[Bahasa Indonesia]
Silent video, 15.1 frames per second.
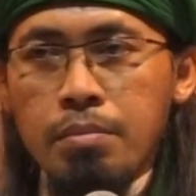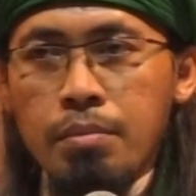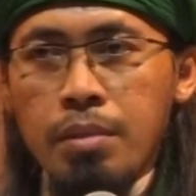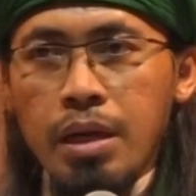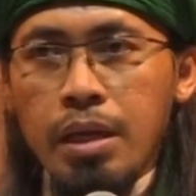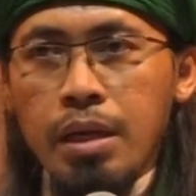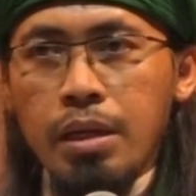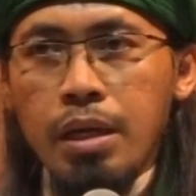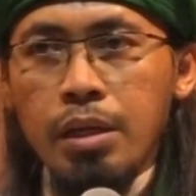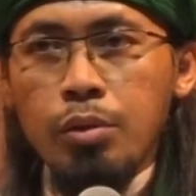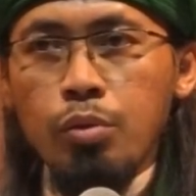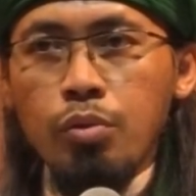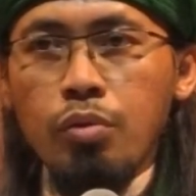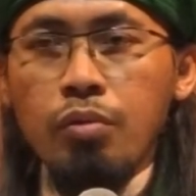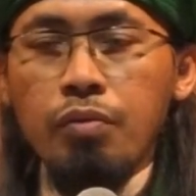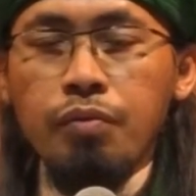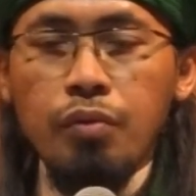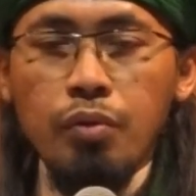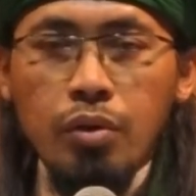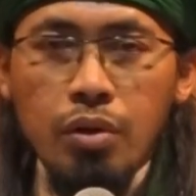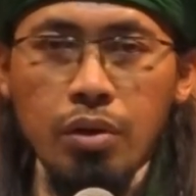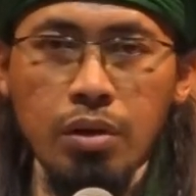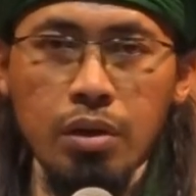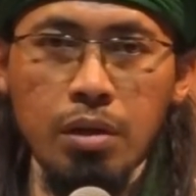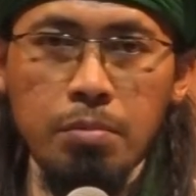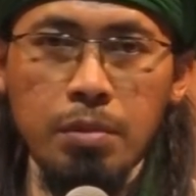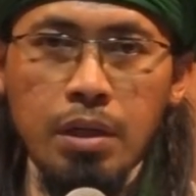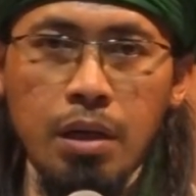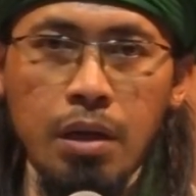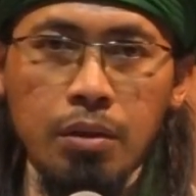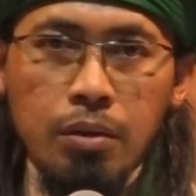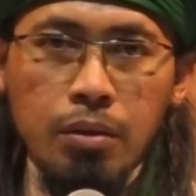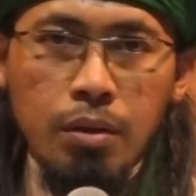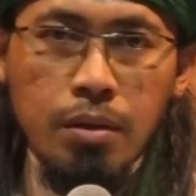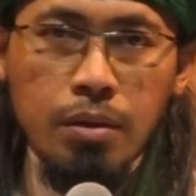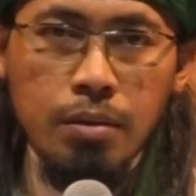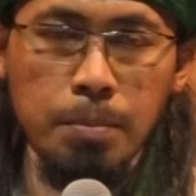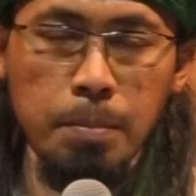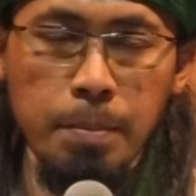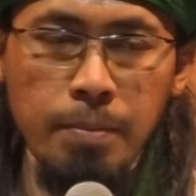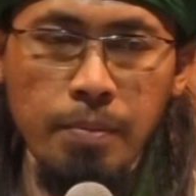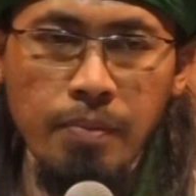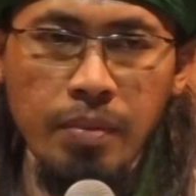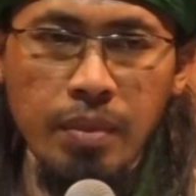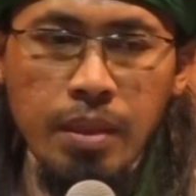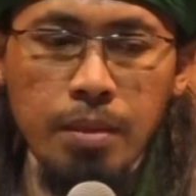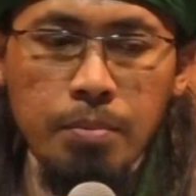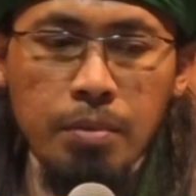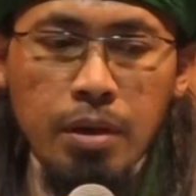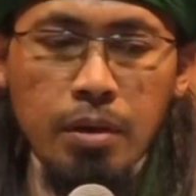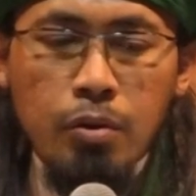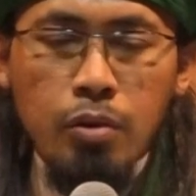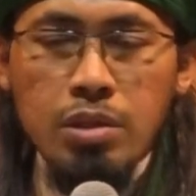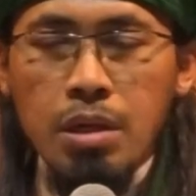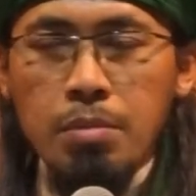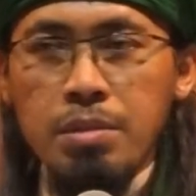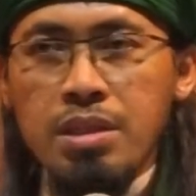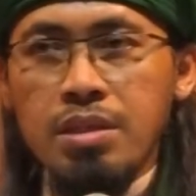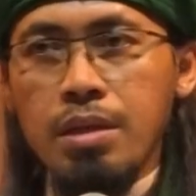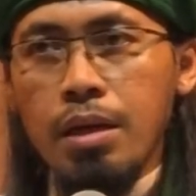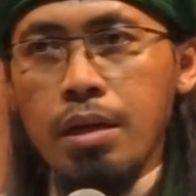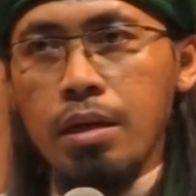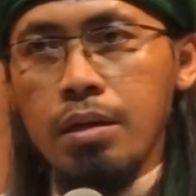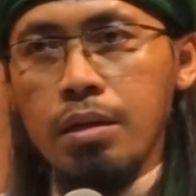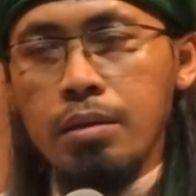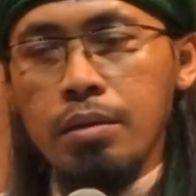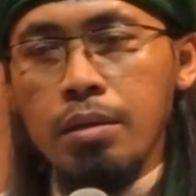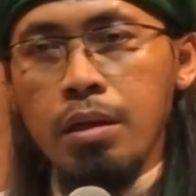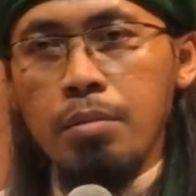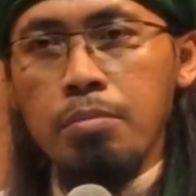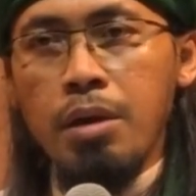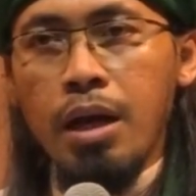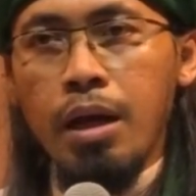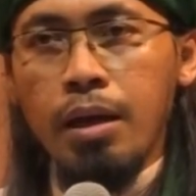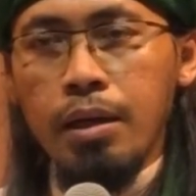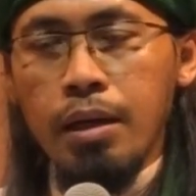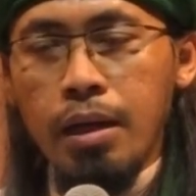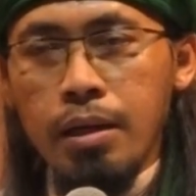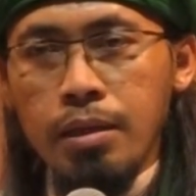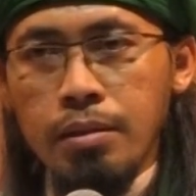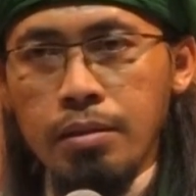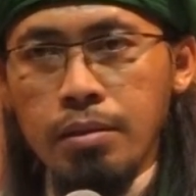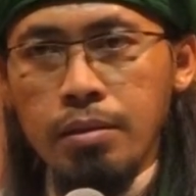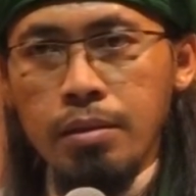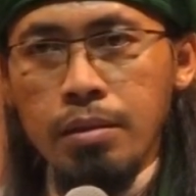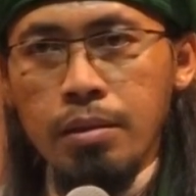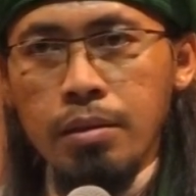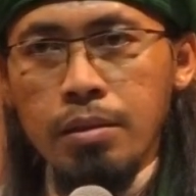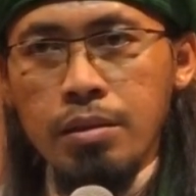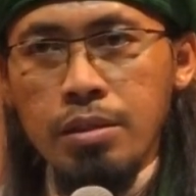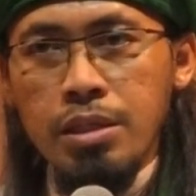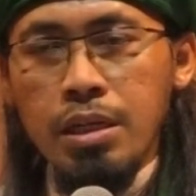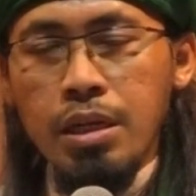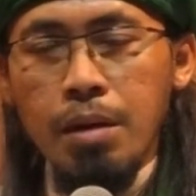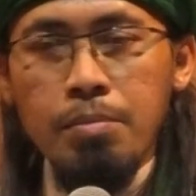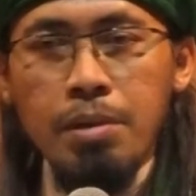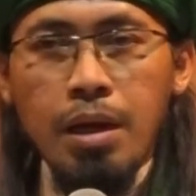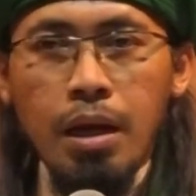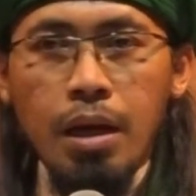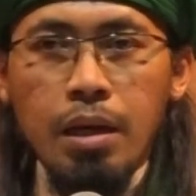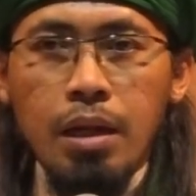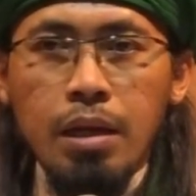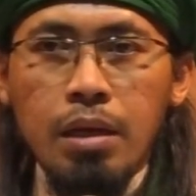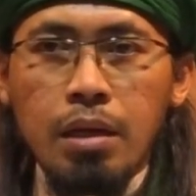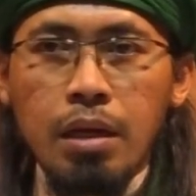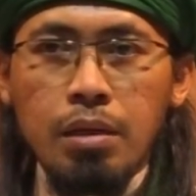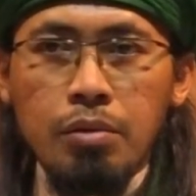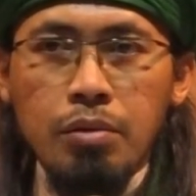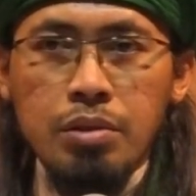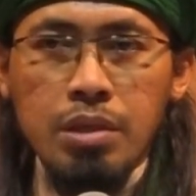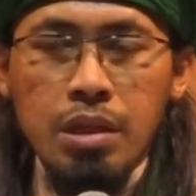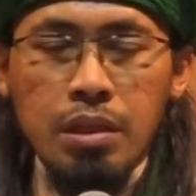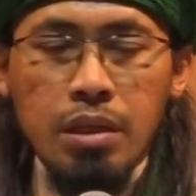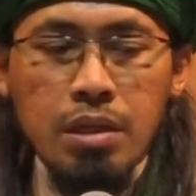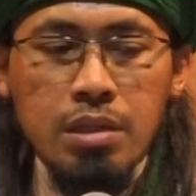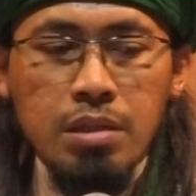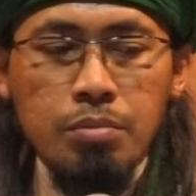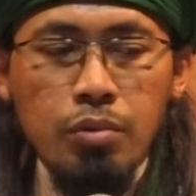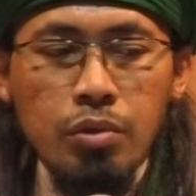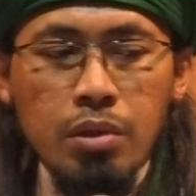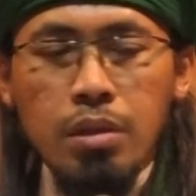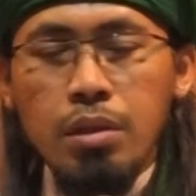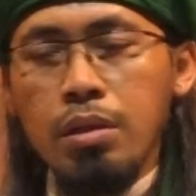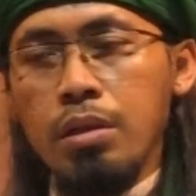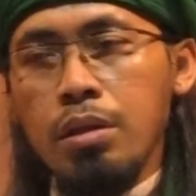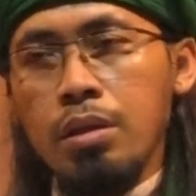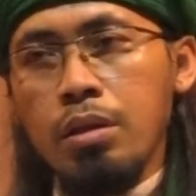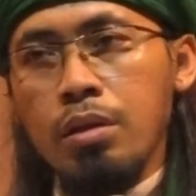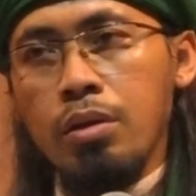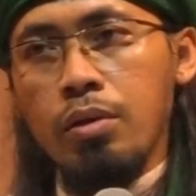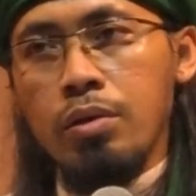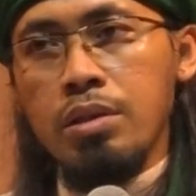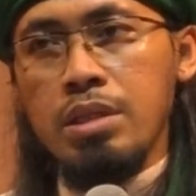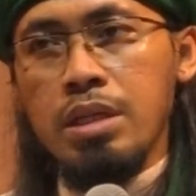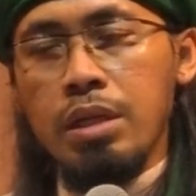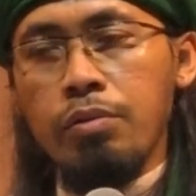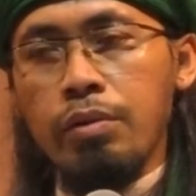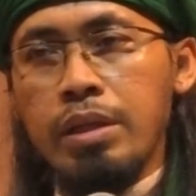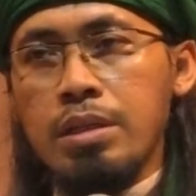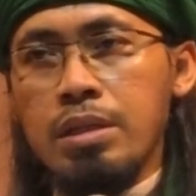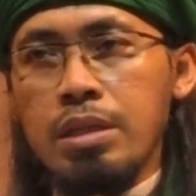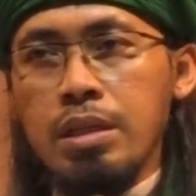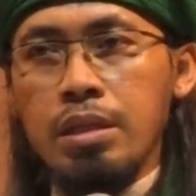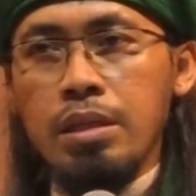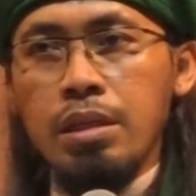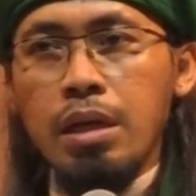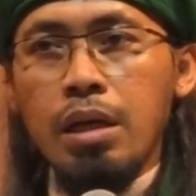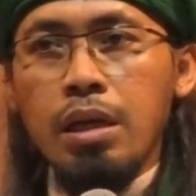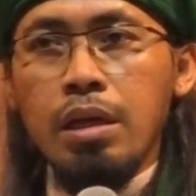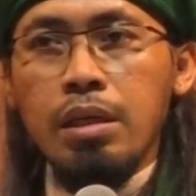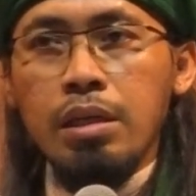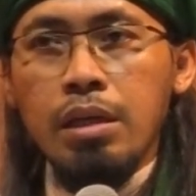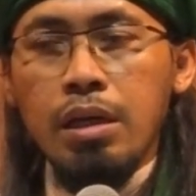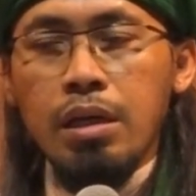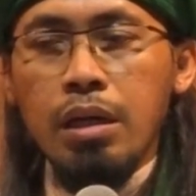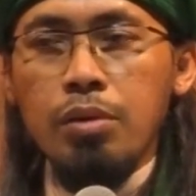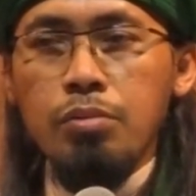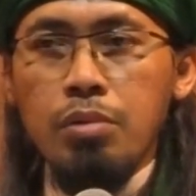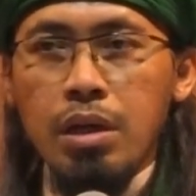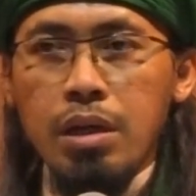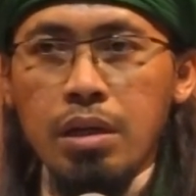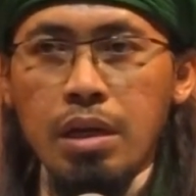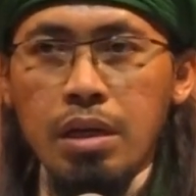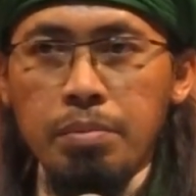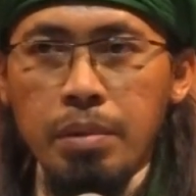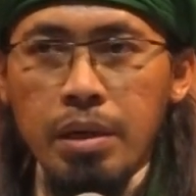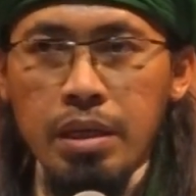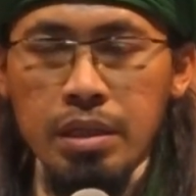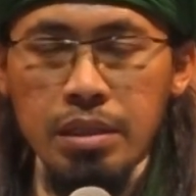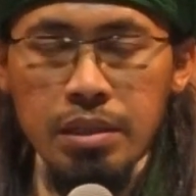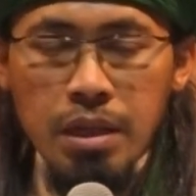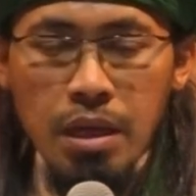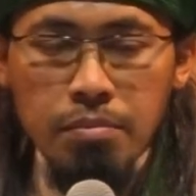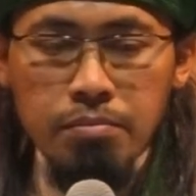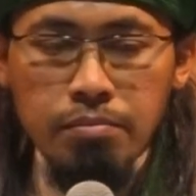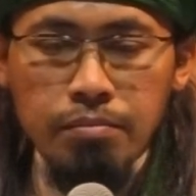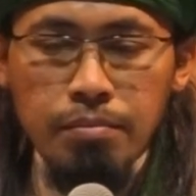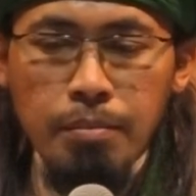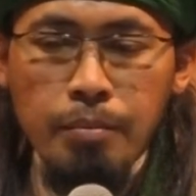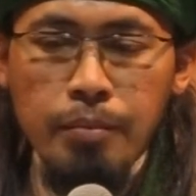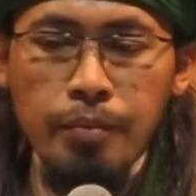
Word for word: mereka itu kufur kepada Allah berdosa besar bahkan jika menghalalkan dosa tersebut konsekuensinya ia keluar daripada Islam